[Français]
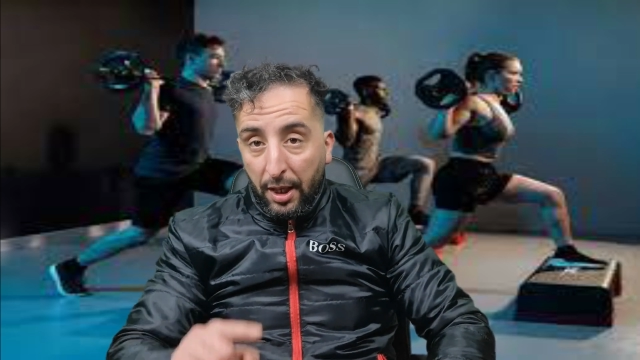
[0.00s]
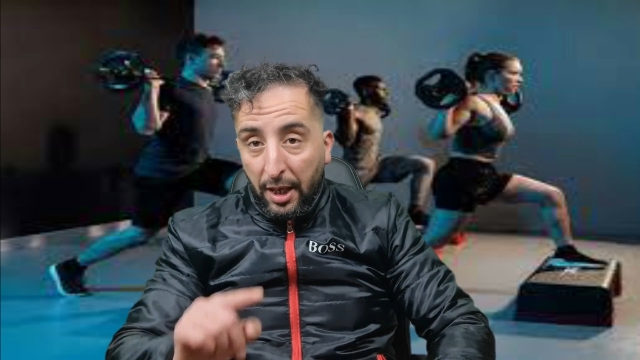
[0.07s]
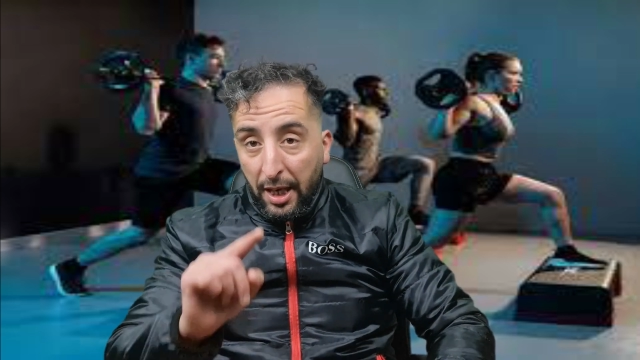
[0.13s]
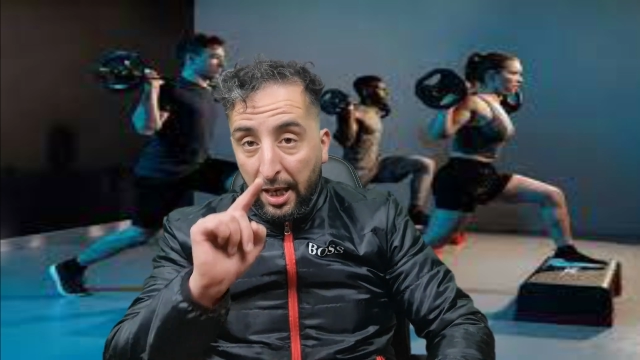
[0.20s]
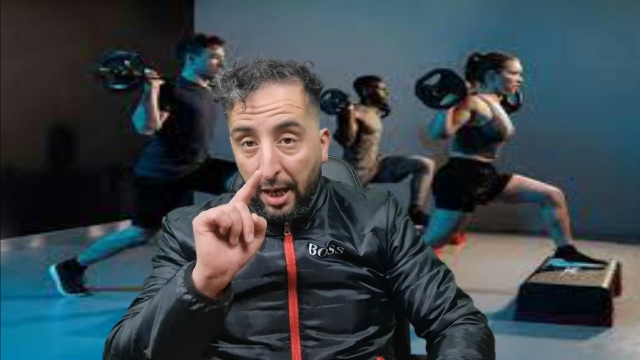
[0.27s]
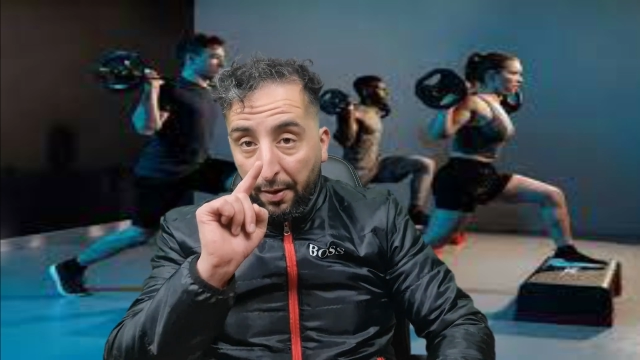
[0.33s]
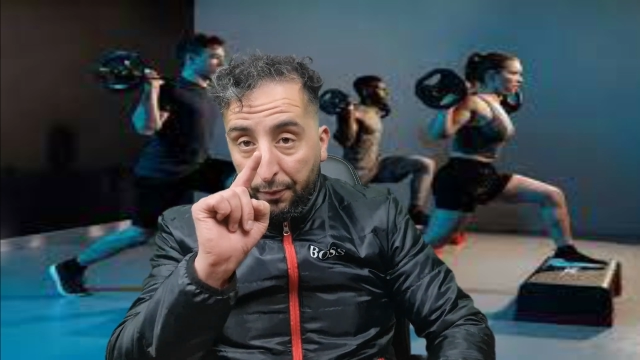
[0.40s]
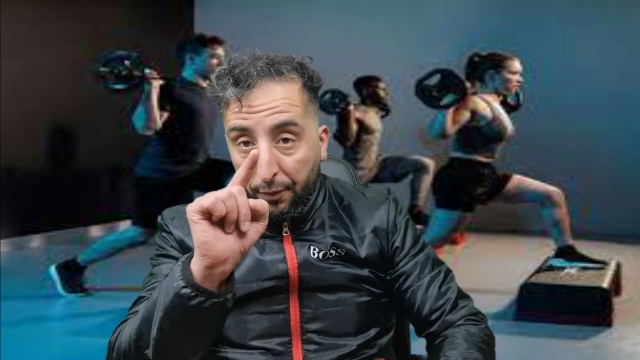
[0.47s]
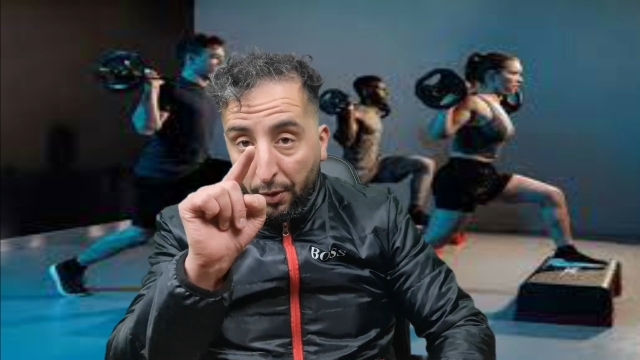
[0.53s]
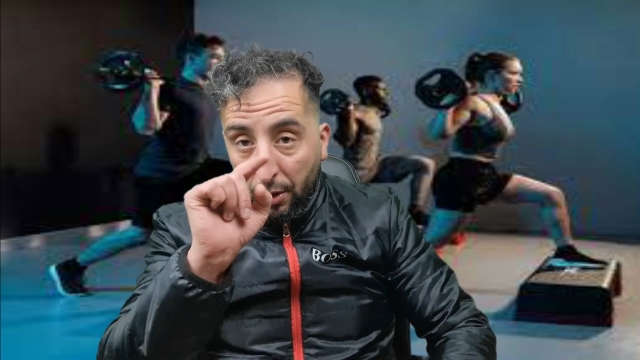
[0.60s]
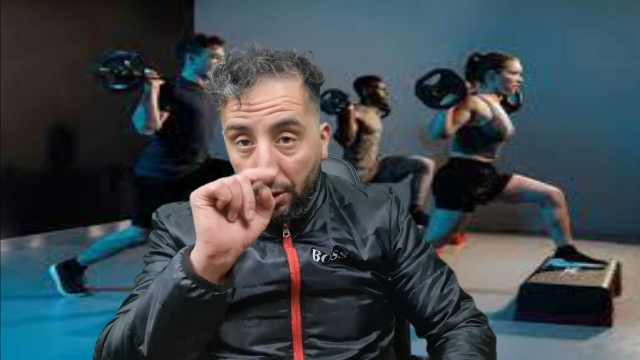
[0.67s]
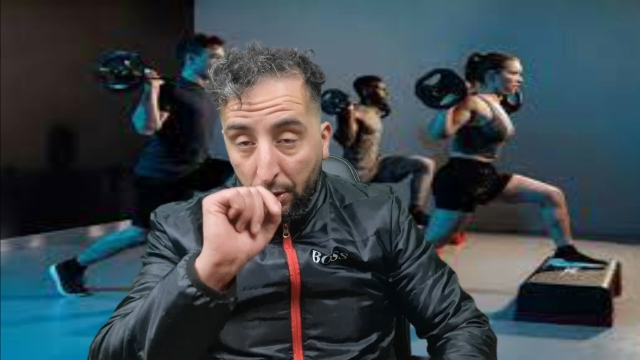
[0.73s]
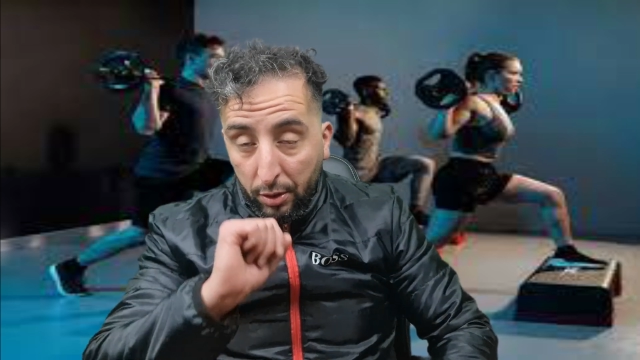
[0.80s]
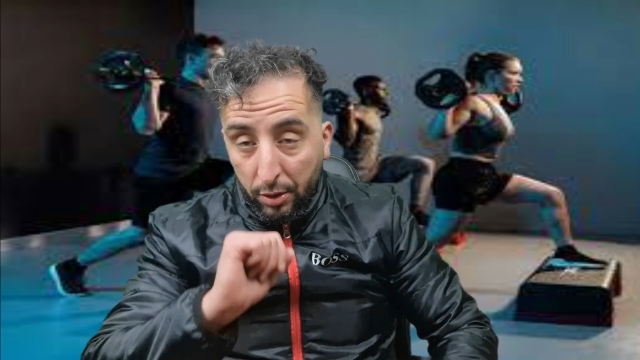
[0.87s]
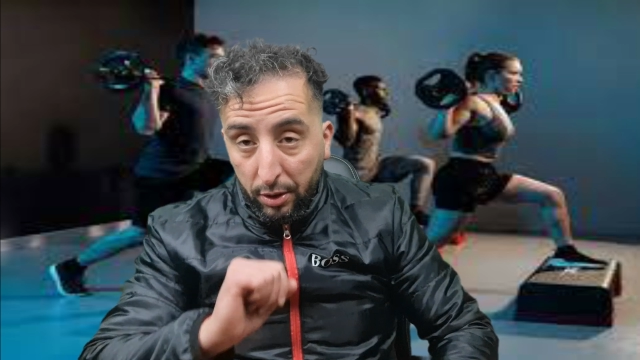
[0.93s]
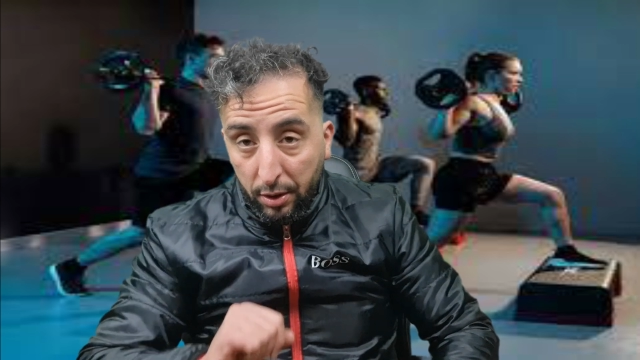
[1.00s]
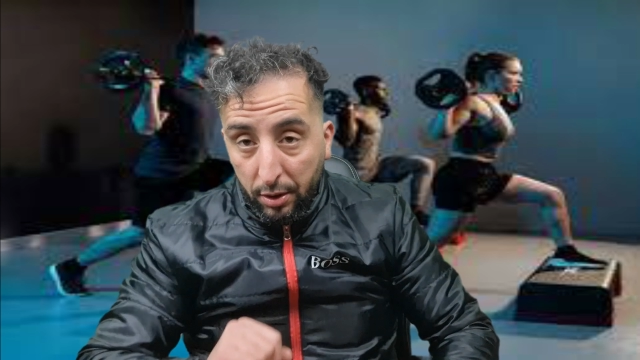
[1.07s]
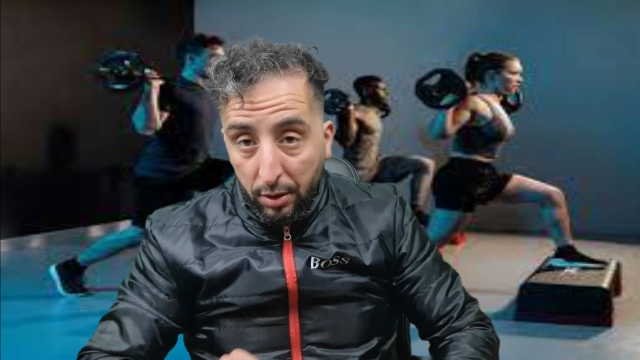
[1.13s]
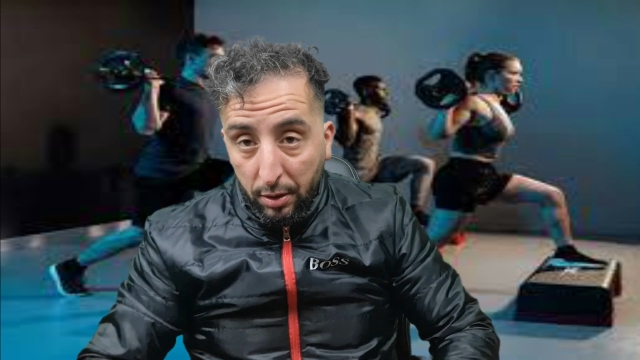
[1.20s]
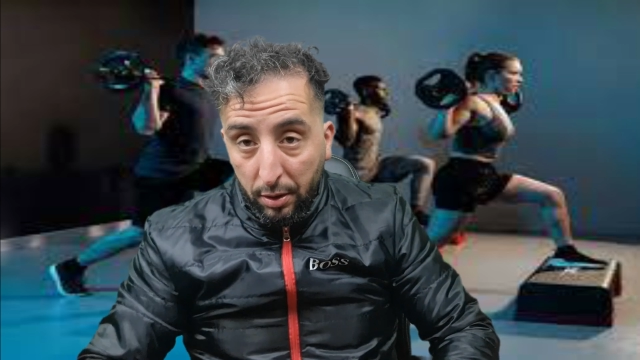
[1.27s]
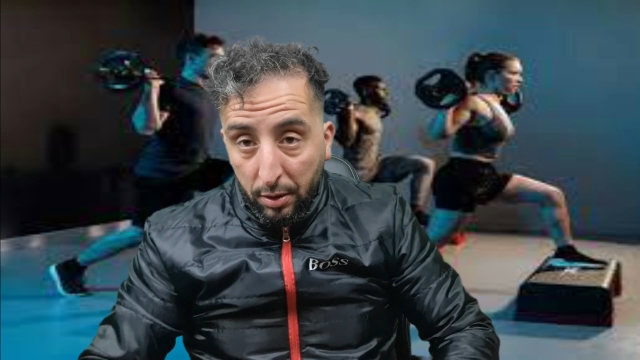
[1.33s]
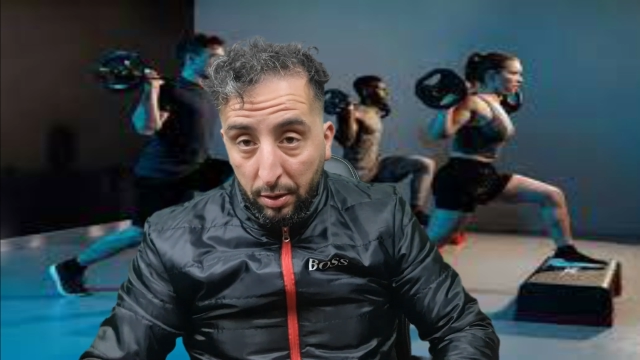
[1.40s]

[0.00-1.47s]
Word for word: Et la force,